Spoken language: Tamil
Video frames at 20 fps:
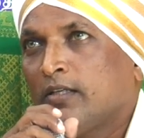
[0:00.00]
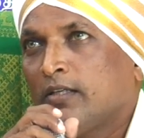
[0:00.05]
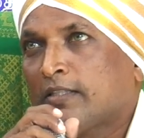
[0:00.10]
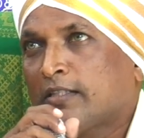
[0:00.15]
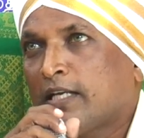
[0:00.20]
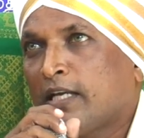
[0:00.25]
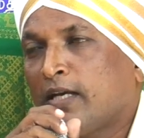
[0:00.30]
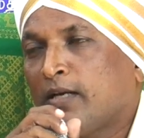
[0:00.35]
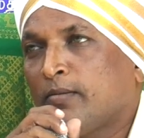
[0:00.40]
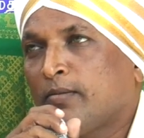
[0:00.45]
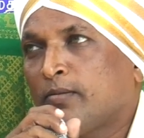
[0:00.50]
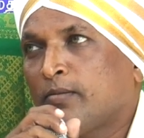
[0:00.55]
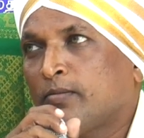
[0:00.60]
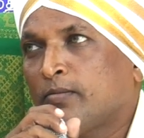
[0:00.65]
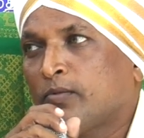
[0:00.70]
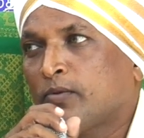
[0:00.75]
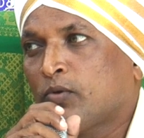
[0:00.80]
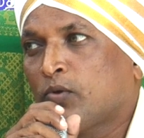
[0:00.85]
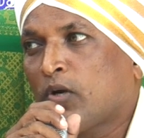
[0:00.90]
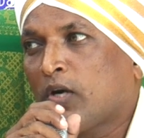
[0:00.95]
இஸ்லாம்
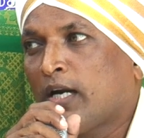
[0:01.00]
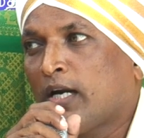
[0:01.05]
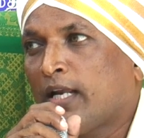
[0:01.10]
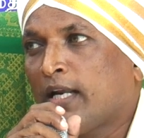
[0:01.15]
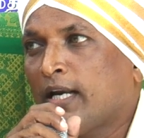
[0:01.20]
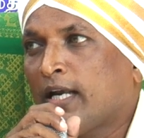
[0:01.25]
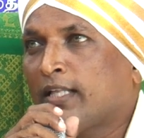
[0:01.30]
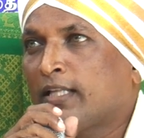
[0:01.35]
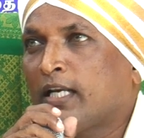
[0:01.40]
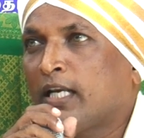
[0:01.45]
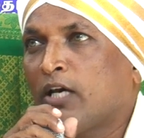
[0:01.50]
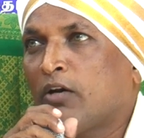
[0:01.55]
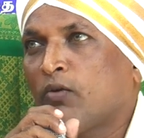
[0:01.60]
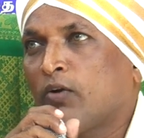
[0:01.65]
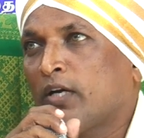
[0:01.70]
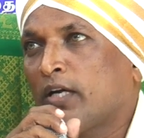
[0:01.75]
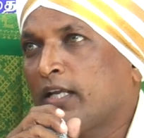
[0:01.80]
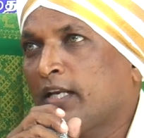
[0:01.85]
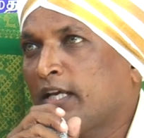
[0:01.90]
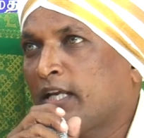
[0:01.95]
குரானில் இல்லாதெல்லாம்
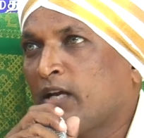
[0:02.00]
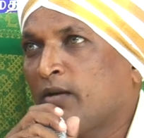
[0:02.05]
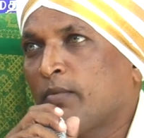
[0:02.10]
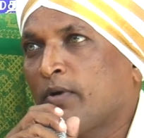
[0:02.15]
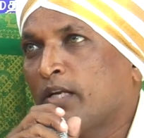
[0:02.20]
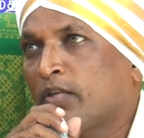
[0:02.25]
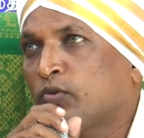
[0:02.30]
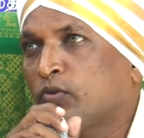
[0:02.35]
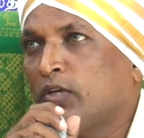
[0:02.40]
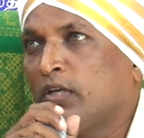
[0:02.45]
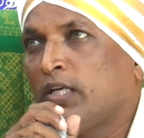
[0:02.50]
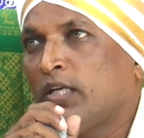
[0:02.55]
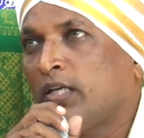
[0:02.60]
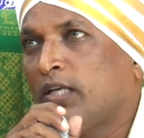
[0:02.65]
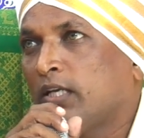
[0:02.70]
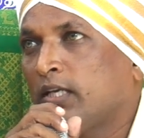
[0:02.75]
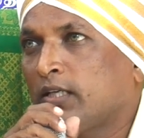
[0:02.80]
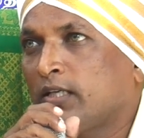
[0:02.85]
அவங்கள்ட்ட இருக்கிற மாதிரி சொல்லி